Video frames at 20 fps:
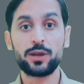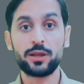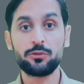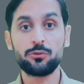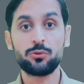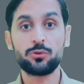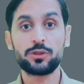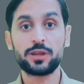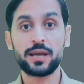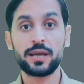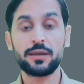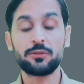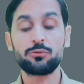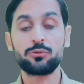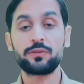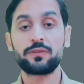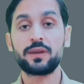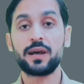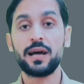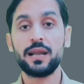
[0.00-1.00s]
बुलंद होता है
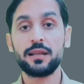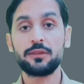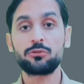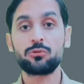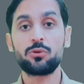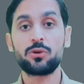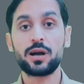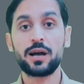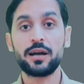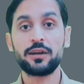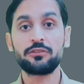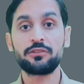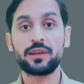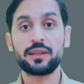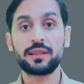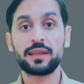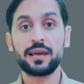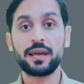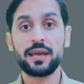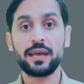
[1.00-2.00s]
तो इस हालत को कहा
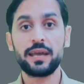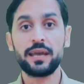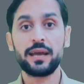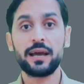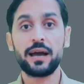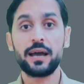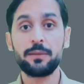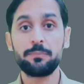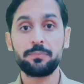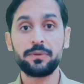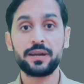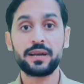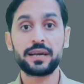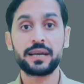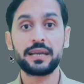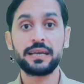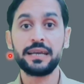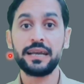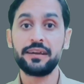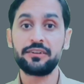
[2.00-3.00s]
जाता है
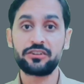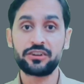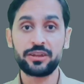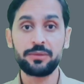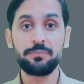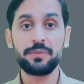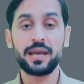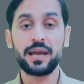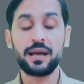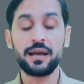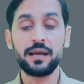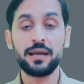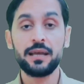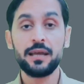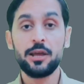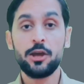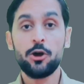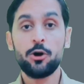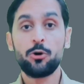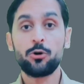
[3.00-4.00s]
हाइपर नेट्रीमिया
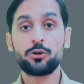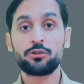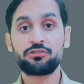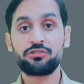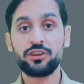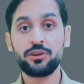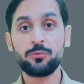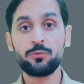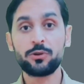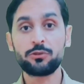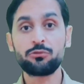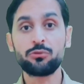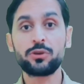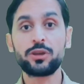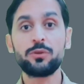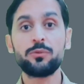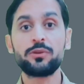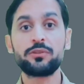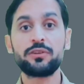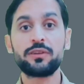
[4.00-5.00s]
और जिन वजह
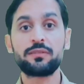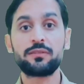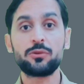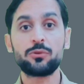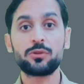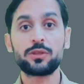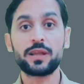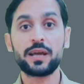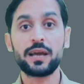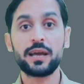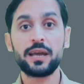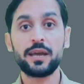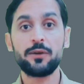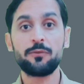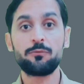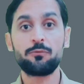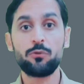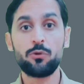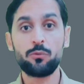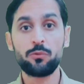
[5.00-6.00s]
की वजह से होता है
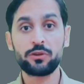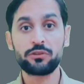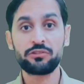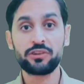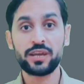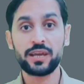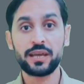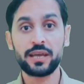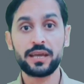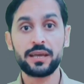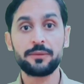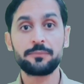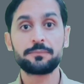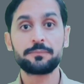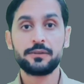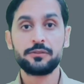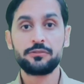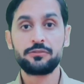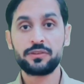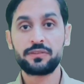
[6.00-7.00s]
वो वजह हैं
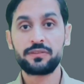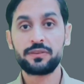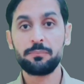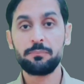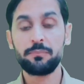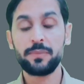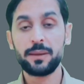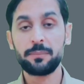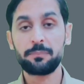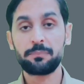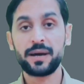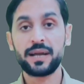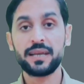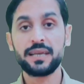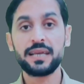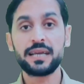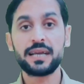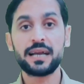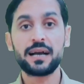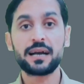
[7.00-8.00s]
जिसम में
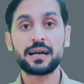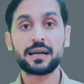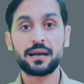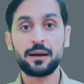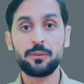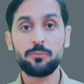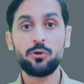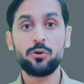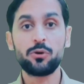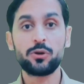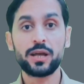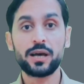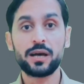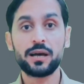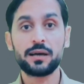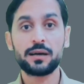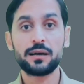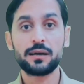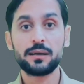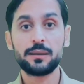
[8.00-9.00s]
पानी का कम होना
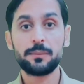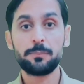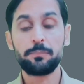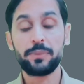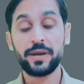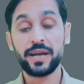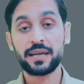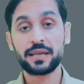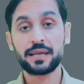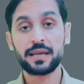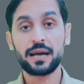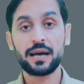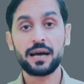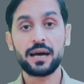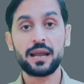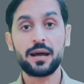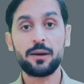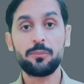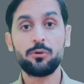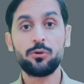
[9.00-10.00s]
पेट का
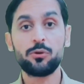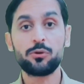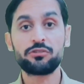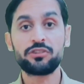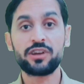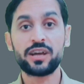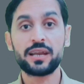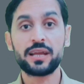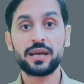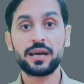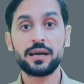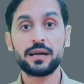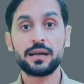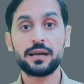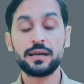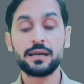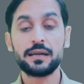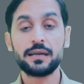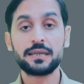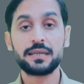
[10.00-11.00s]
ख़राब हो जाना
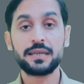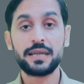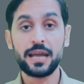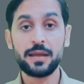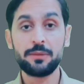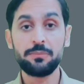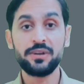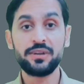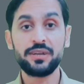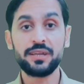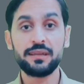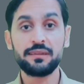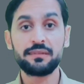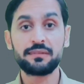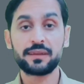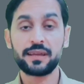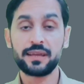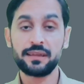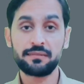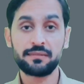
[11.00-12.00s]

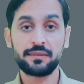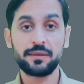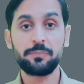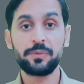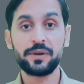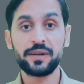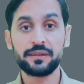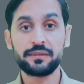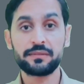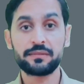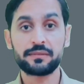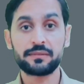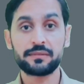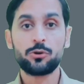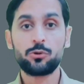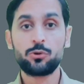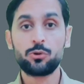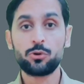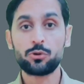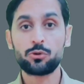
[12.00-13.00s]
डायबिटीज़ इंसेपिडस
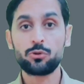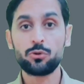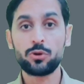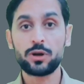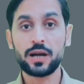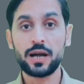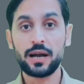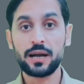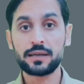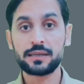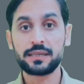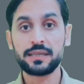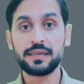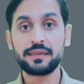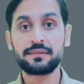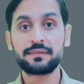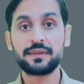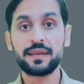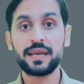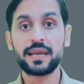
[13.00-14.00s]
गुर्दों का
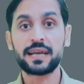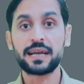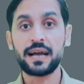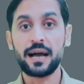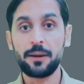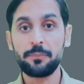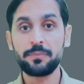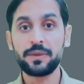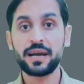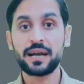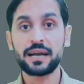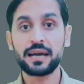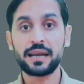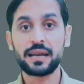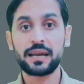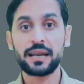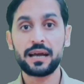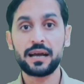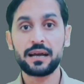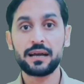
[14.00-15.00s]
ठीक से काम न
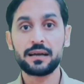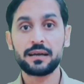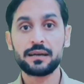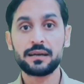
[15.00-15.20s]
करना